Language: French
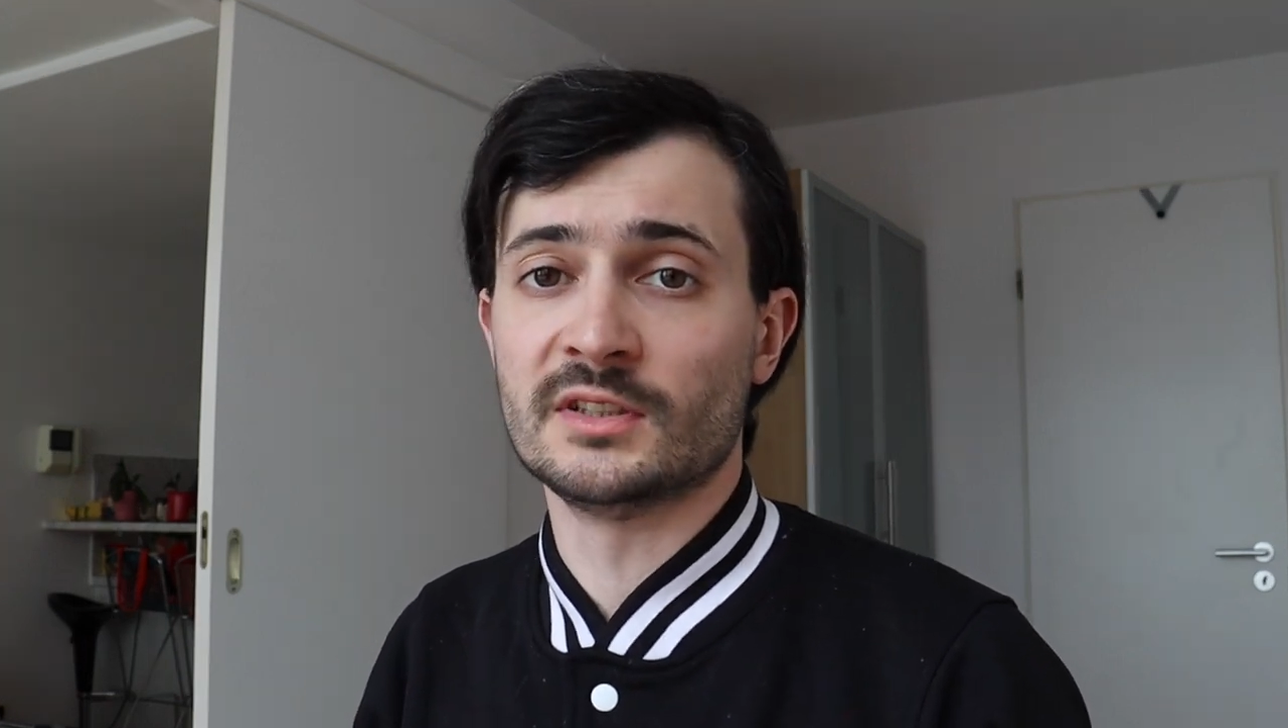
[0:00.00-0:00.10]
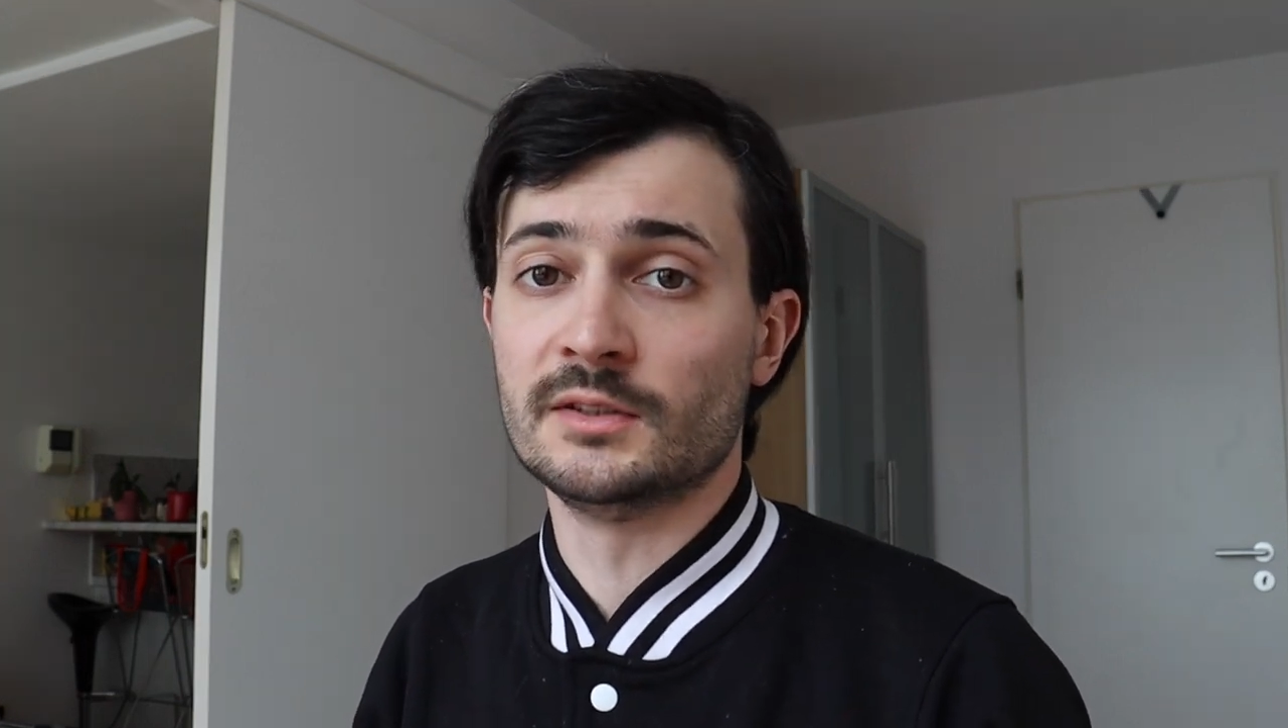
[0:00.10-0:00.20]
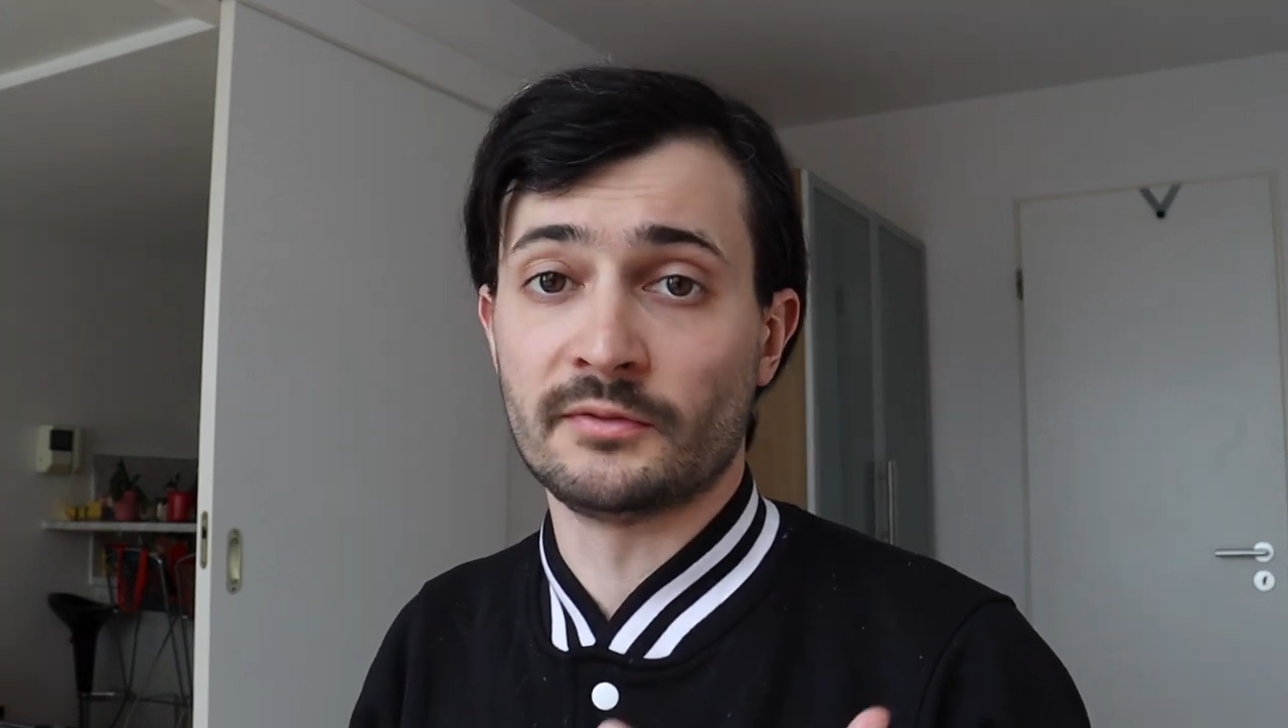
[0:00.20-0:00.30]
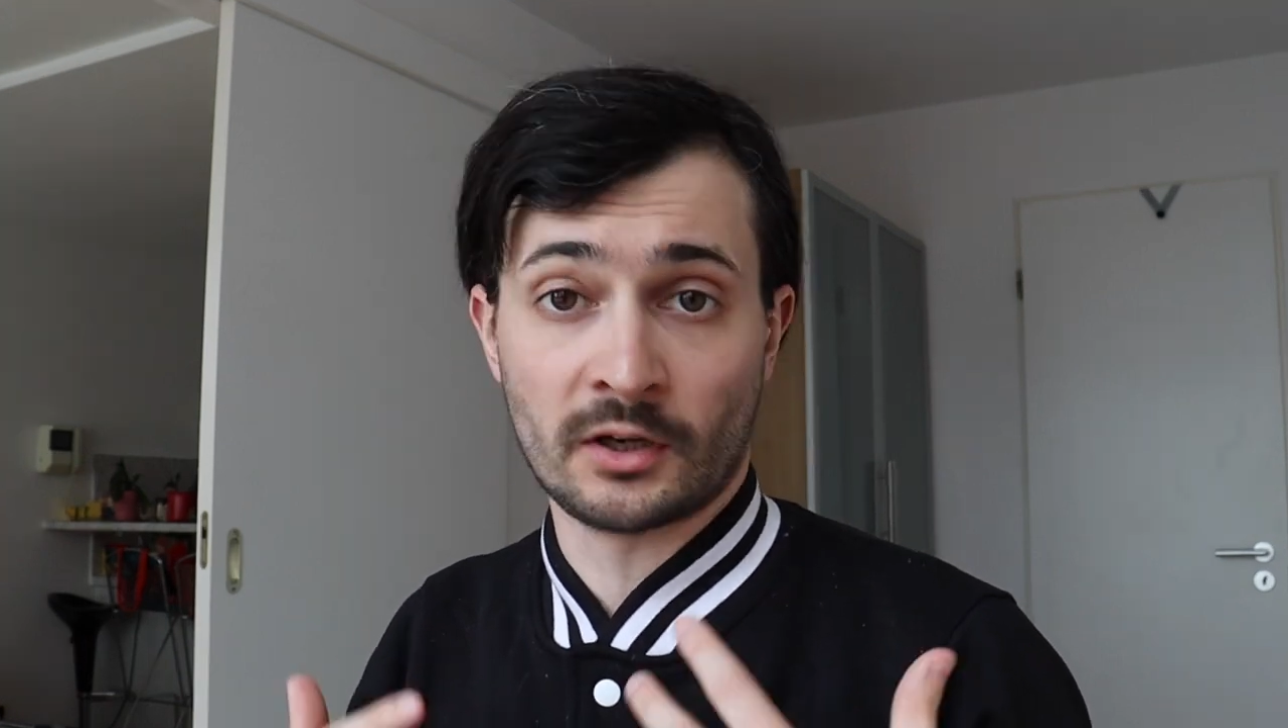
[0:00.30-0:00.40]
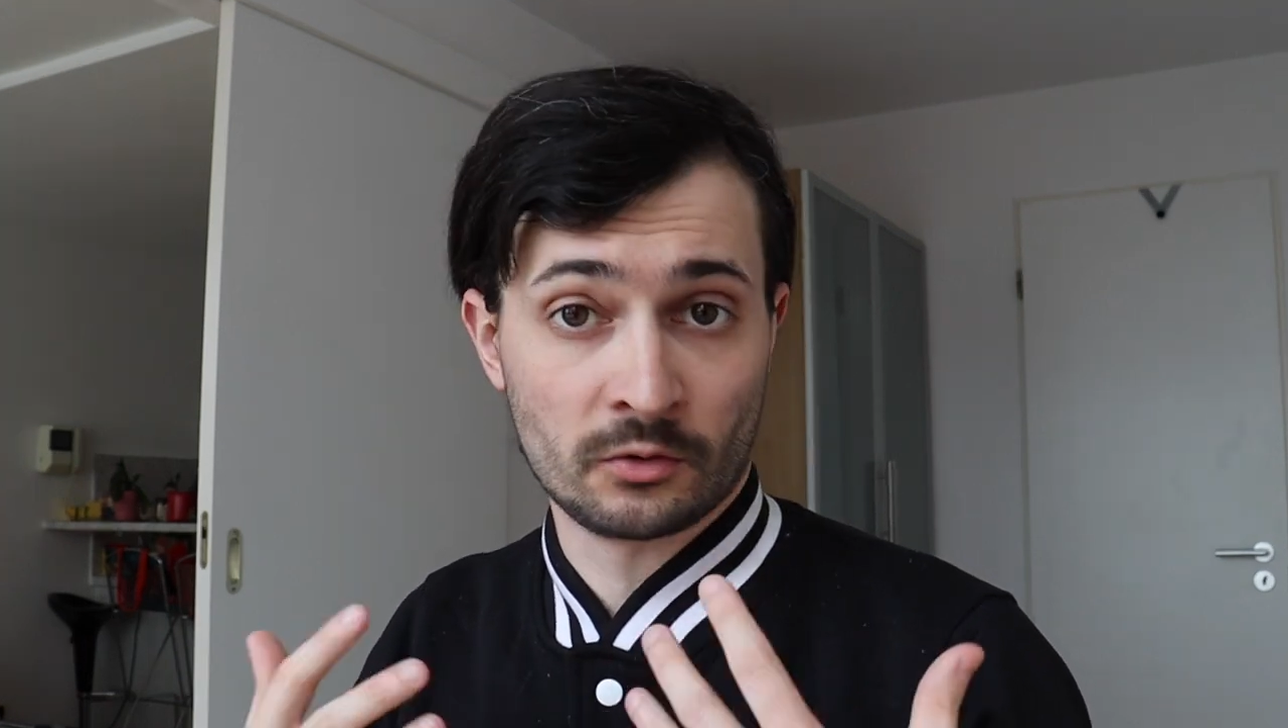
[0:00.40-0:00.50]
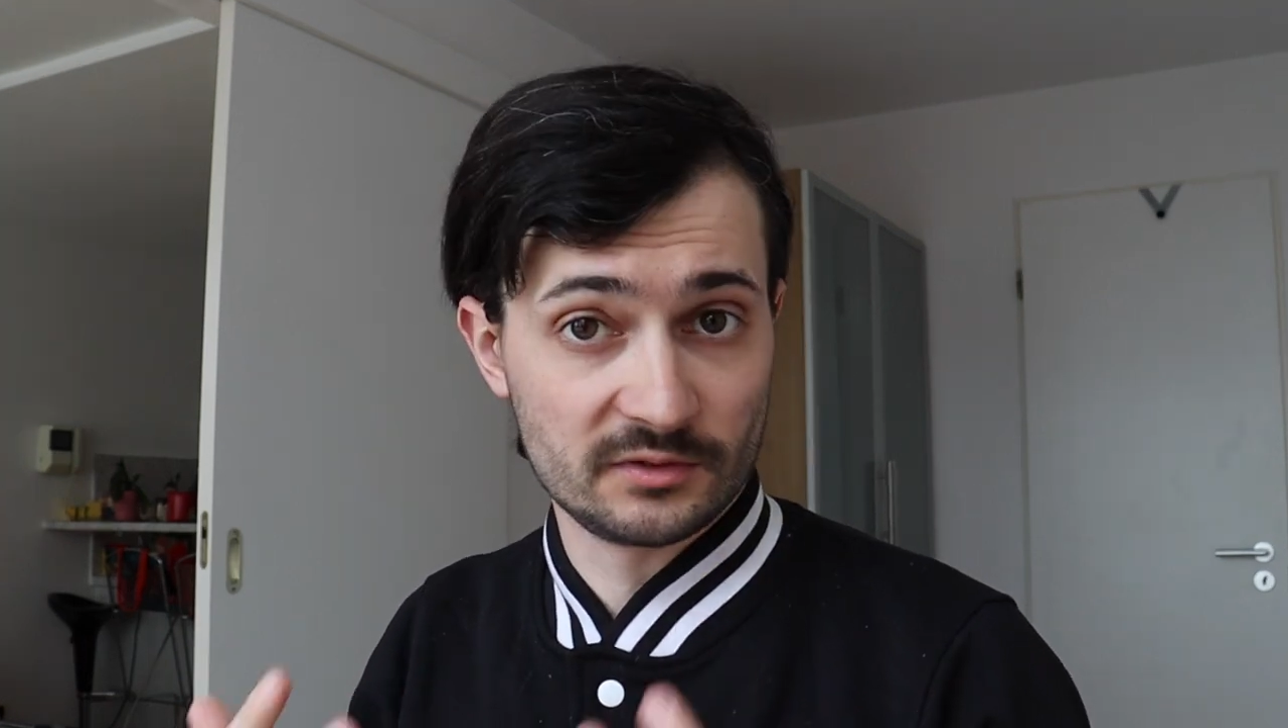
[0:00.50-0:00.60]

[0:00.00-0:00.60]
différents